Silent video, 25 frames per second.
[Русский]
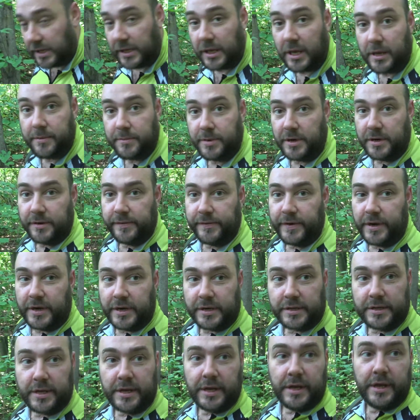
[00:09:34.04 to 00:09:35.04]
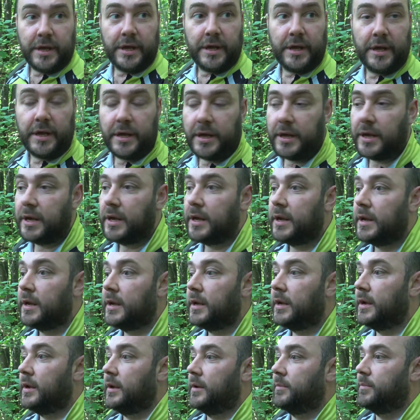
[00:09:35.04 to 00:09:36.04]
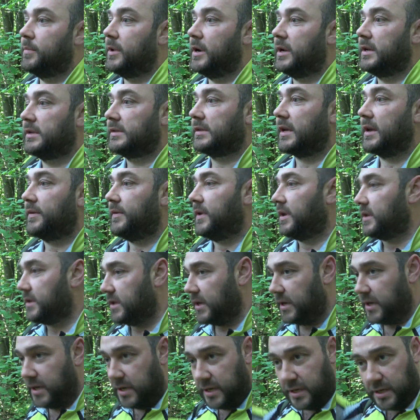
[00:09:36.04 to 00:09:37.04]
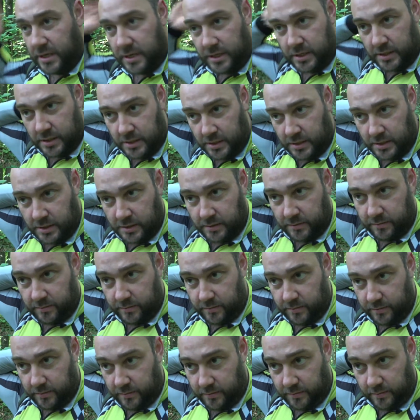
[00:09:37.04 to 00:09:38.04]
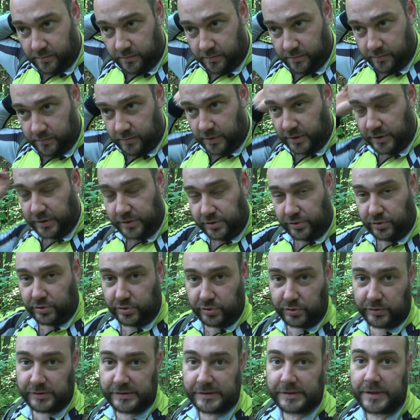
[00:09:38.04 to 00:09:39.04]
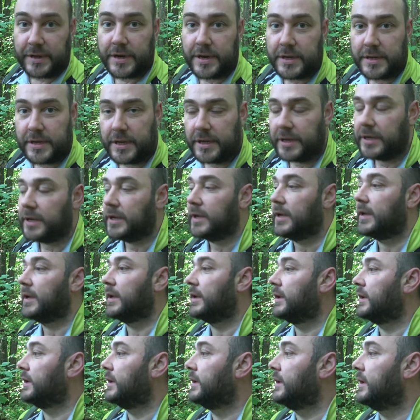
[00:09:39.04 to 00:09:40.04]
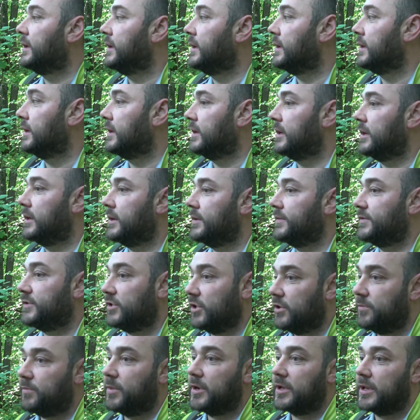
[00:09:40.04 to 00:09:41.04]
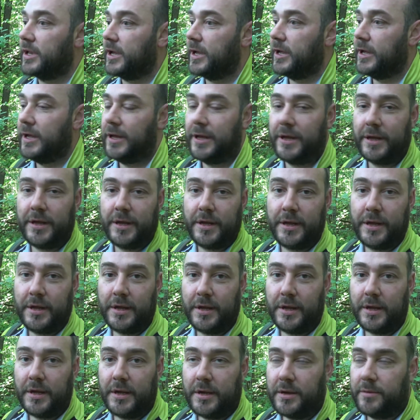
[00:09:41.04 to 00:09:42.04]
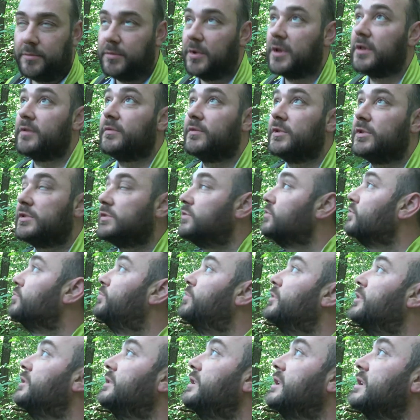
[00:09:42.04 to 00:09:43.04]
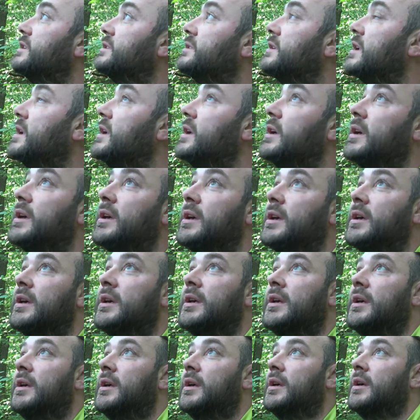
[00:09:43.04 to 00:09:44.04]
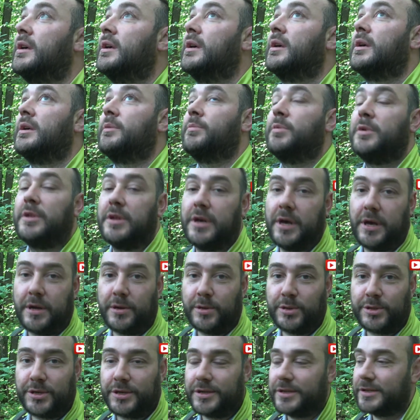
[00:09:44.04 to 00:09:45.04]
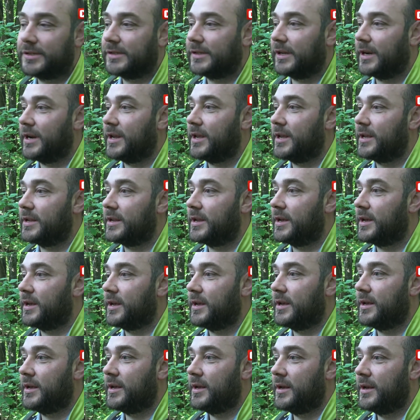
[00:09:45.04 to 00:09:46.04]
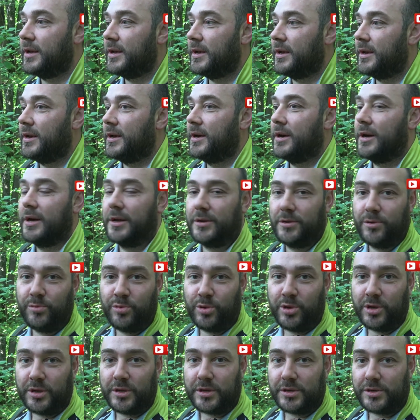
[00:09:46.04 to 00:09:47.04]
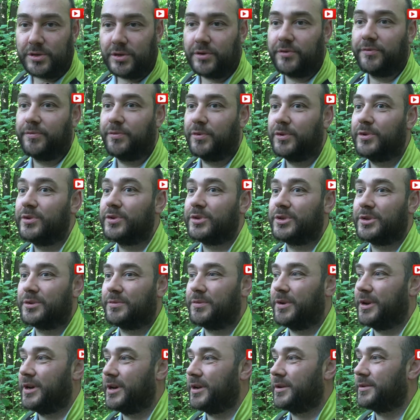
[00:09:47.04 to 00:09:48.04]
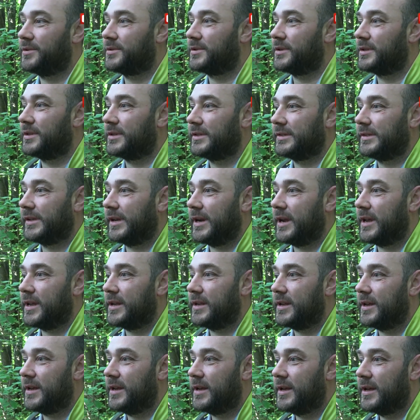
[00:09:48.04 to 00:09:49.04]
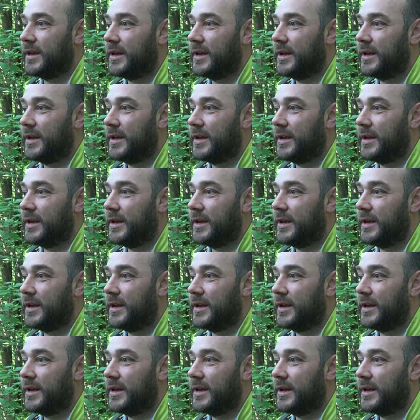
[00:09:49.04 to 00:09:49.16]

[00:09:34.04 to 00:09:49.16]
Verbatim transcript: такие были выходы, были советы. Было чуть-чуть старины. Все было. Был воздух, был лес. Было хорошее настроение. Оно будет еще и в будущем. Хорошее настроение.